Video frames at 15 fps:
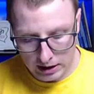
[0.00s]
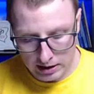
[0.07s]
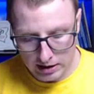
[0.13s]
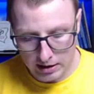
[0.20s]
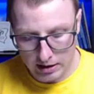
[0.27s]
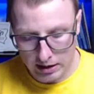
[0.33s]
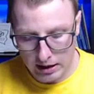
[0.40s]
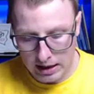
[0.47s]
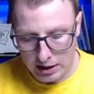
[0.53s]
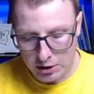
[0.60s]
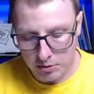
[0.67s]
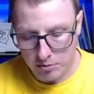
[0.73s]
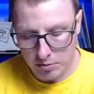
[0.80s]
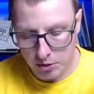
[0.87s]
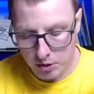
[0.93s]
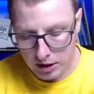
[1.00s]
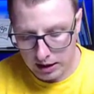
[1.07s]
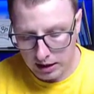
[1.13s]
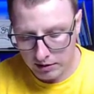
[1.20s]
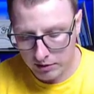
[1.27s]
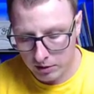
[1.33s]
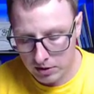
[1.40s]
jest i na czym
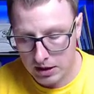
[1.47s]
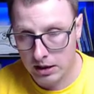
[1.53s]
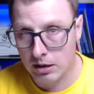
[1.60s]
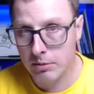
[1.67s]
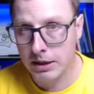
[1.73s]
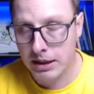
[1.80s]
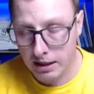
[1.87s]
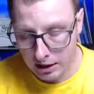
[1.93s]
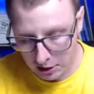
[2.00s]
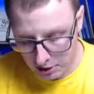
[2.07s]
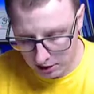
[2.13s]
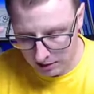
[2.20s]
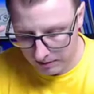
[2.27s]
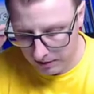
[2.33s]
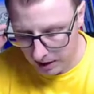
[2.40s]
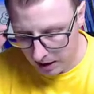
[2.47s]
polega wiązanie metaliczne.